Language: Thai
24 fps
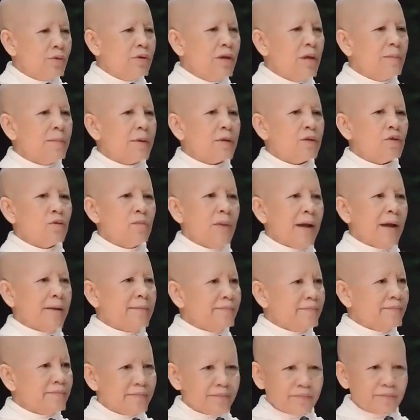ยู่ในปัจจุบัน
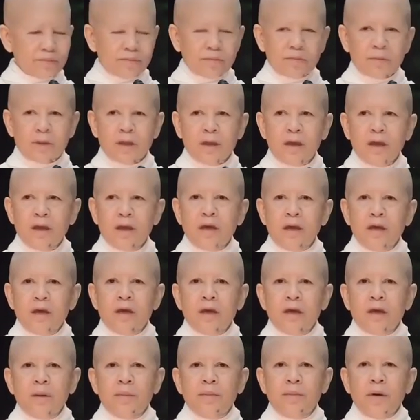
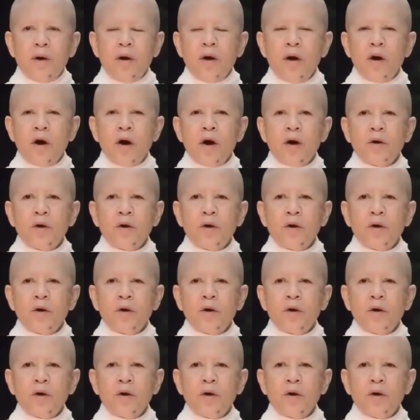พอ